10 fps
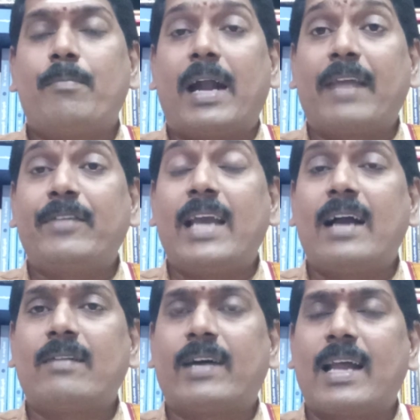
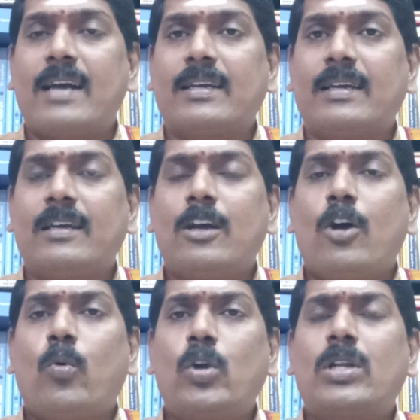மனைவியாக வராங்க
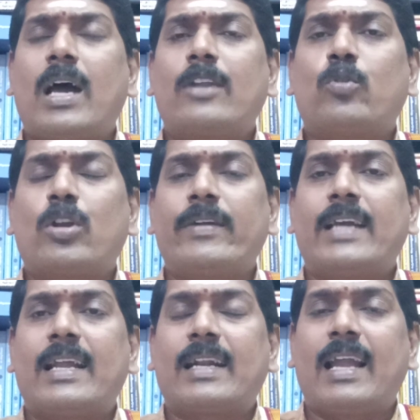உற்றார்
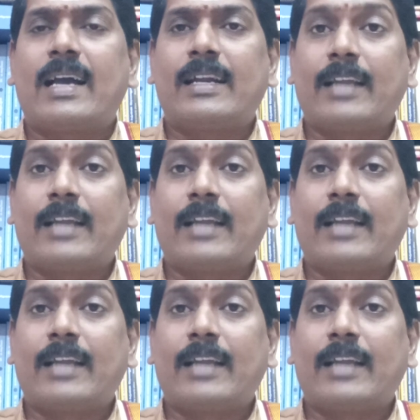உறவினர்களாக